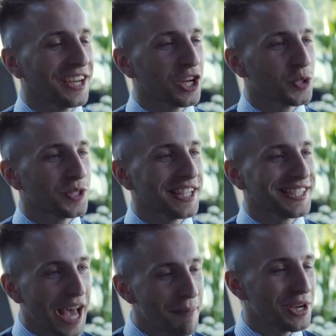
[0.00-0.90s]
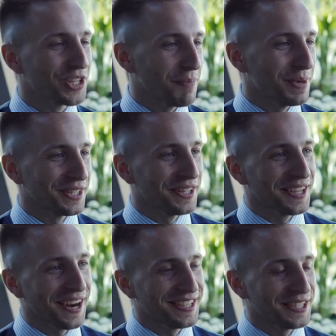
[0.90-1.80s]
нахожусь на самой живописной
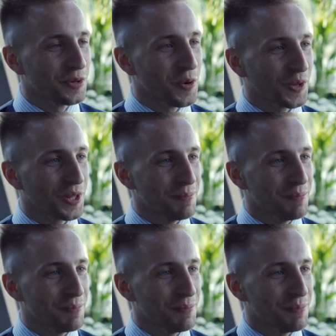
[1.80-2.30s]
террасе города